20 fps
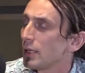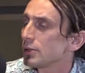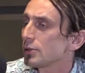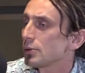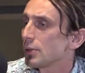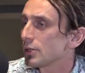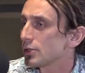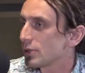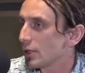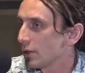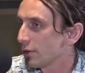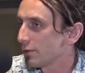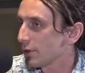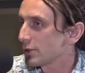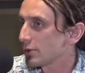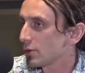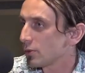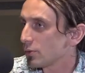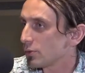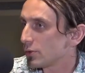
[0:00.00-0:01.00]
Trzeba
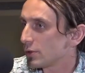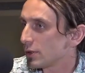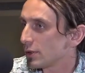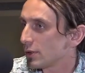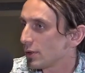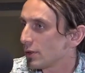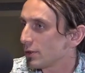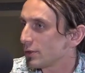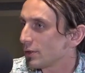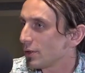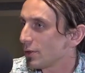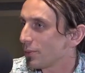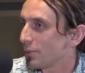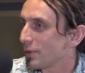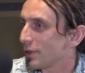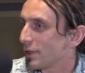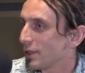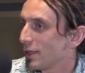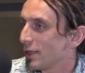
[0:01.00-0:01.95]
szanować ludzi. To są, y,